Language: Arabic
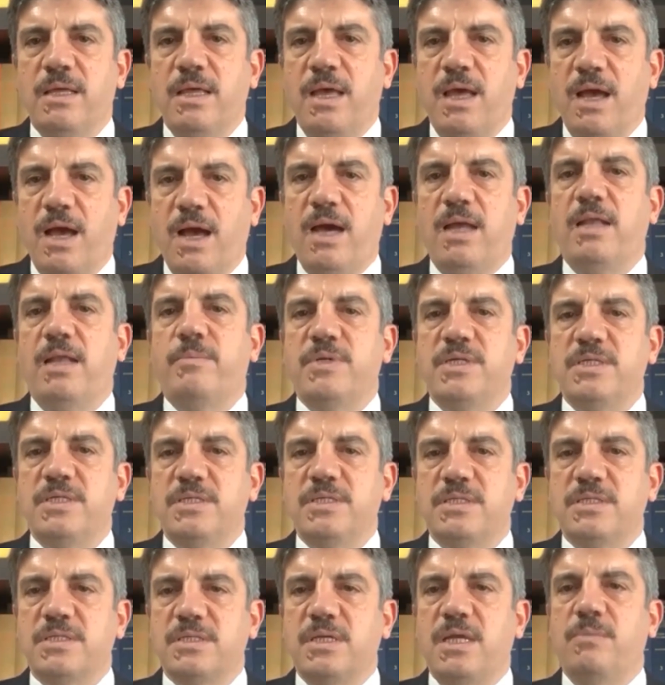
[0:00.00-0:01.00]
عالم
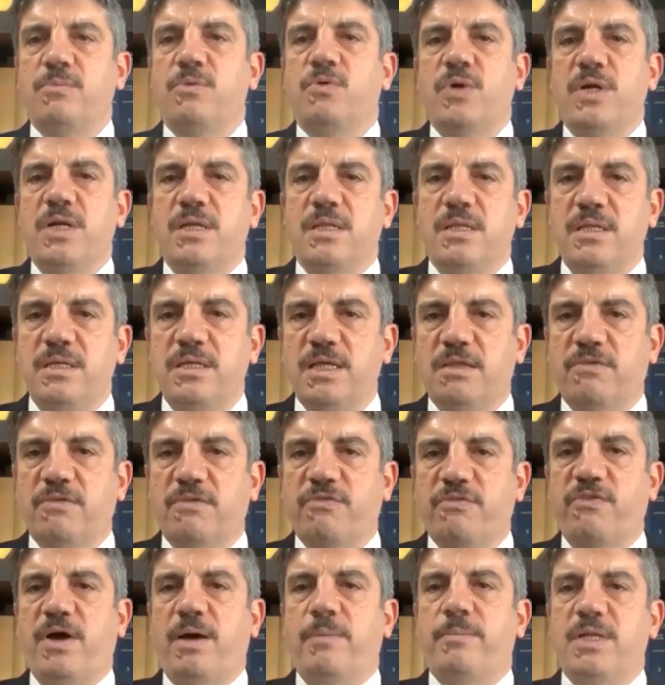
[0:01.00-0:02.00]
الاسلام هو الذي
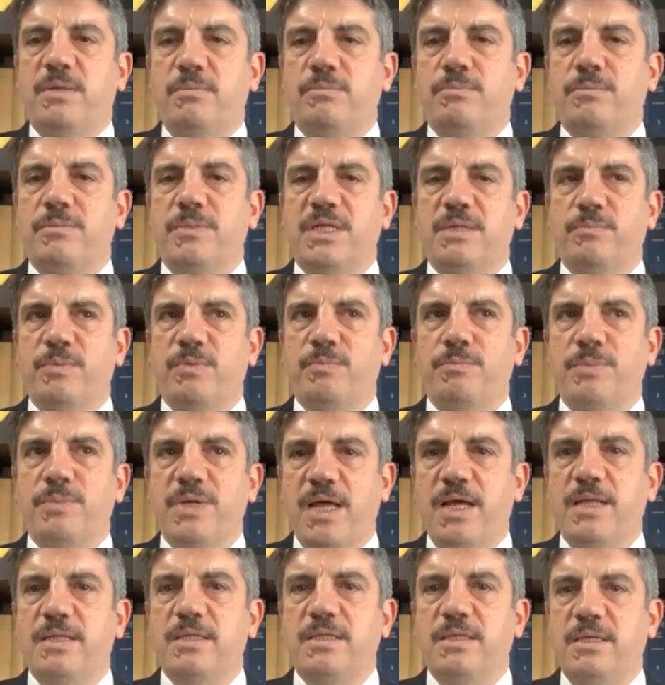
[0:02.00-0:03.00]
يدفع من من من
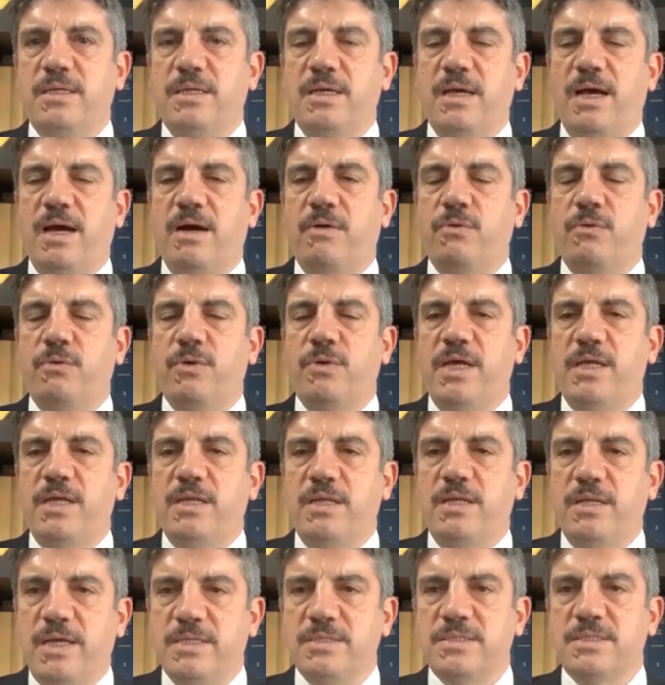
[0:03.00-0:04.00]
بلاده هؤلاء
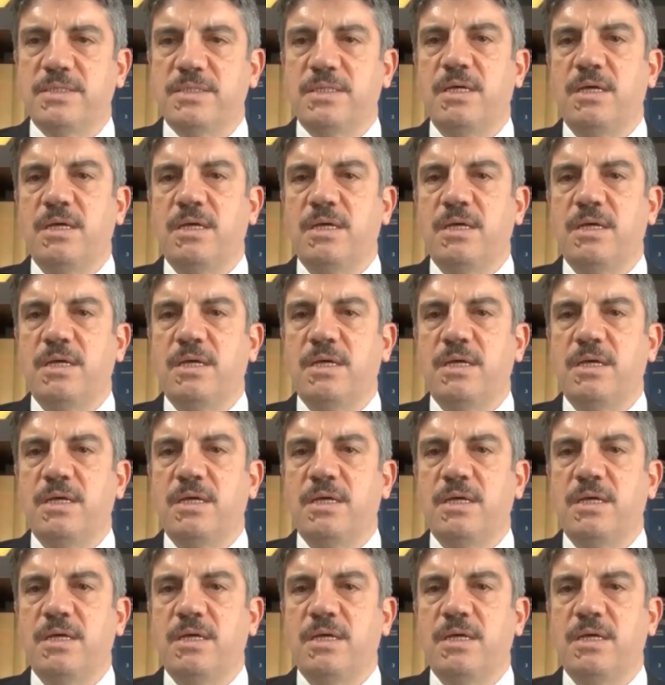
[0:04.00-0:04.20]
الناس